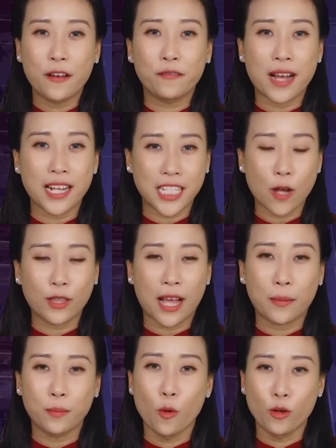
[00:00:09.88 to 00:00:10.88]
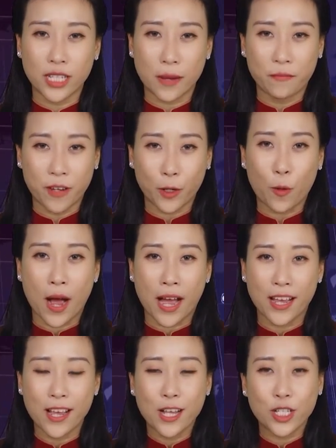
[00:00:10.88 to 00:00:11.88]
và trao tặng 400 phần quà
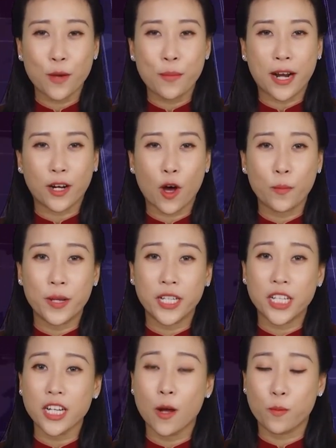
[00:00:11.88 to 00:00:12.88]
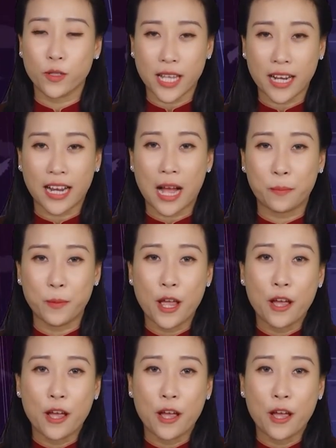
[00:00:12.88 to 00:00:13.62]
cho bà con bị chất độc da cam